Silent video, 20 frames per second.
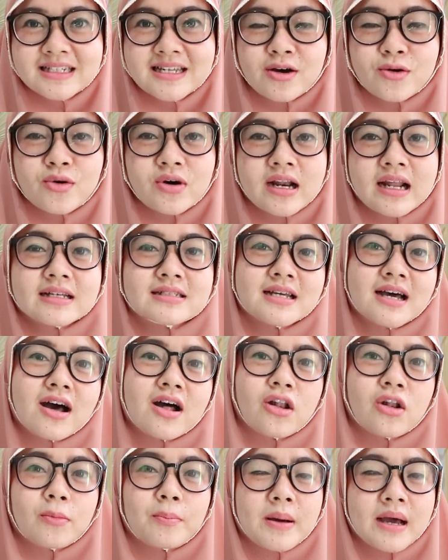jadi aku merasa
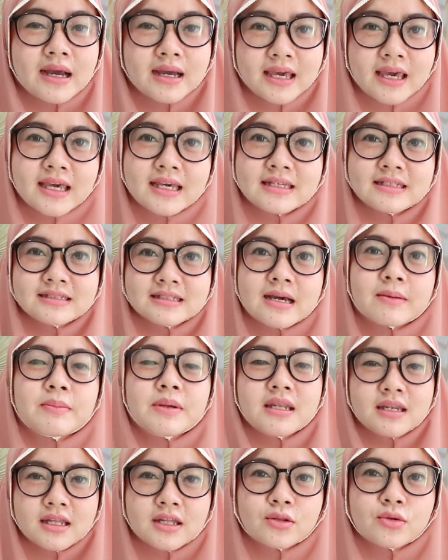kalau pakai hijab
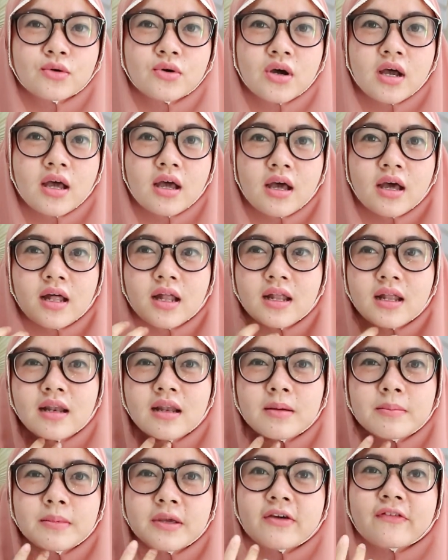ini tuh uh,
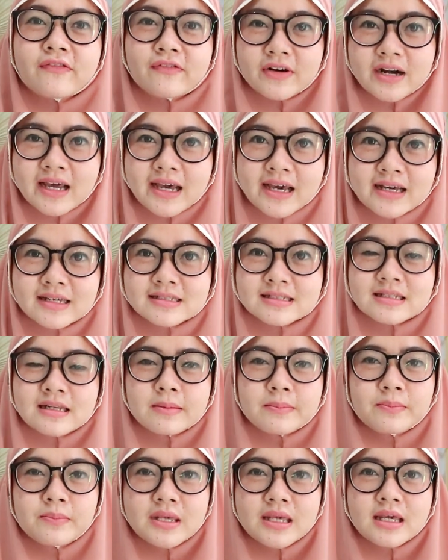lebih fresh
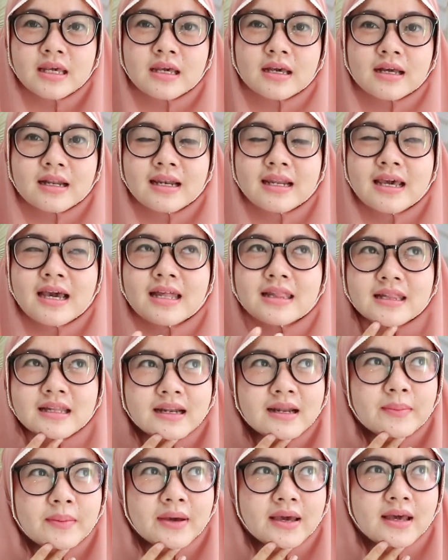lebih
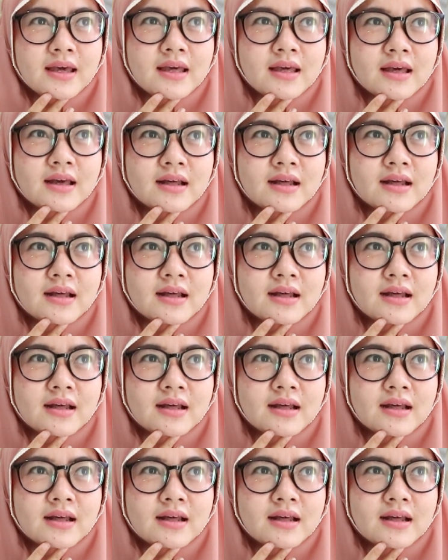kelihatan apa ya